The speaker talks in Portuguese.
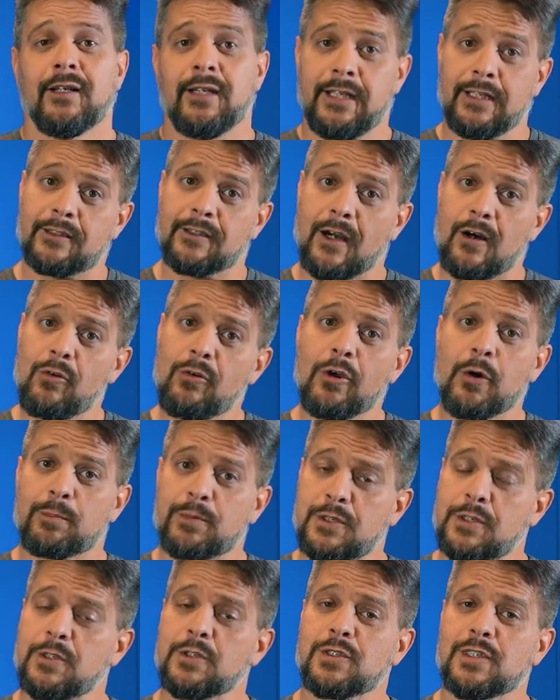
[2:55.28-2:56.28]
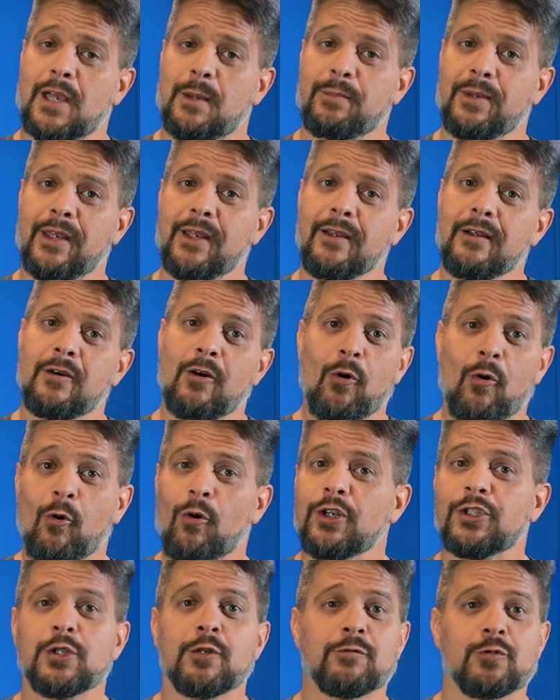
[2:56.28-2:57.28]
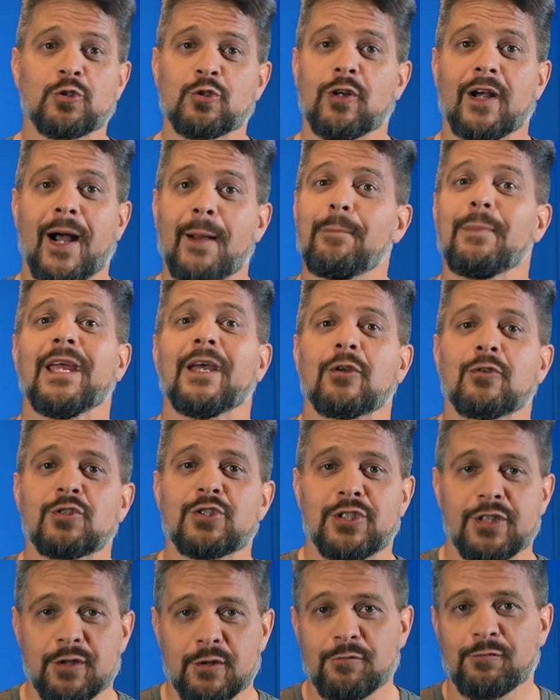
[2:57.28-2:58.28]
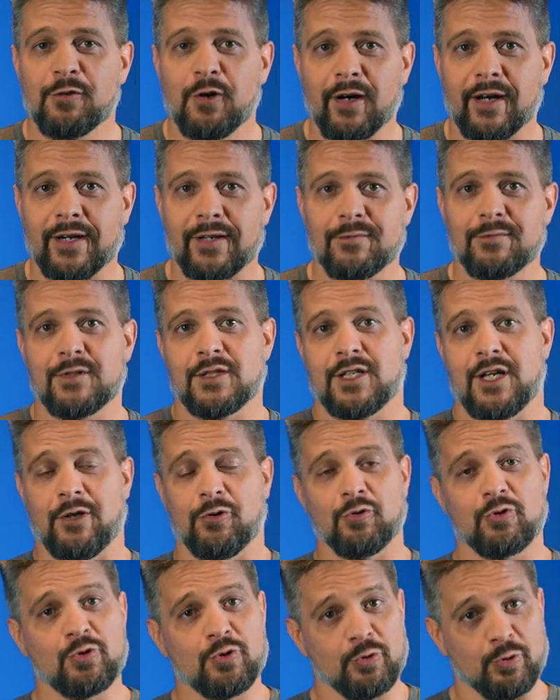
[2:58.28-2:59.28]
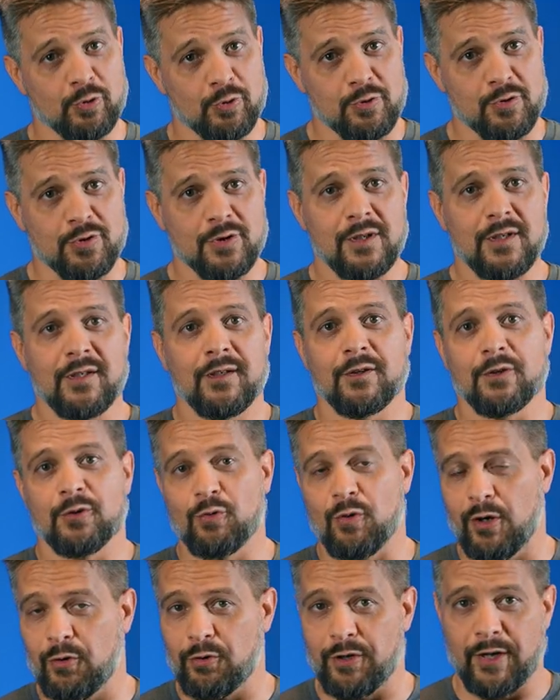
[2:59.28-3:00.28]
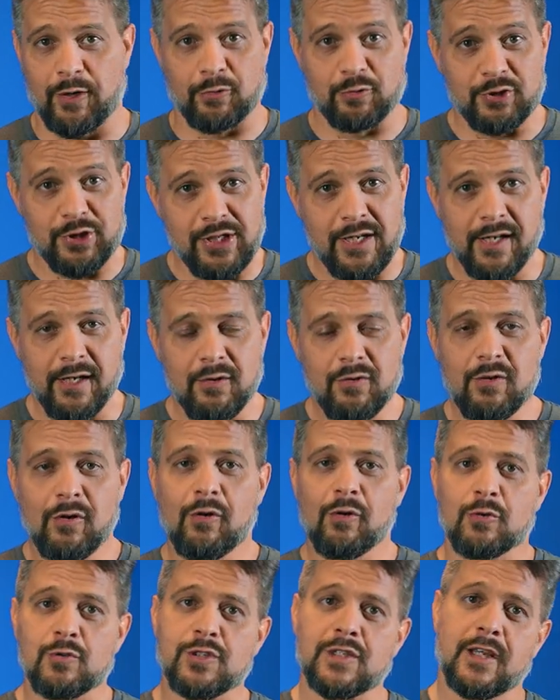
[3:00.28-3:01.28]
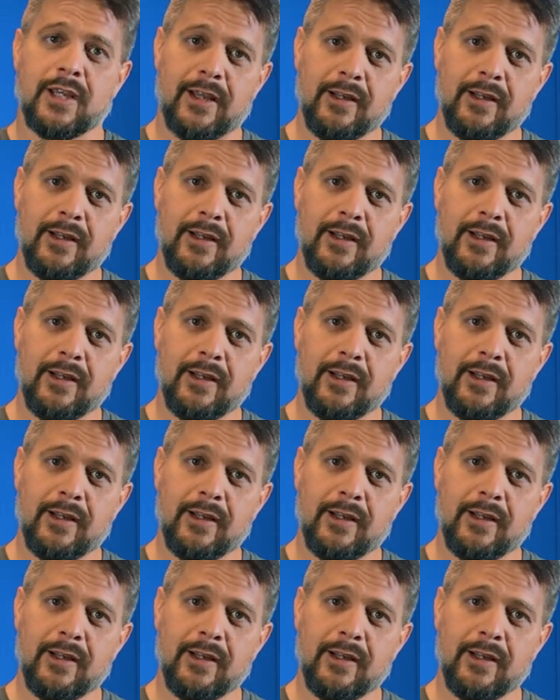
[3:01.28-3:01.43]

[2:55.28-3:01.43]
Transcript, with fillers: Então eu preciso saber onde eu vou jogar menos dinheiro fora. Se é nos juros do aluguel do dinheiro ou se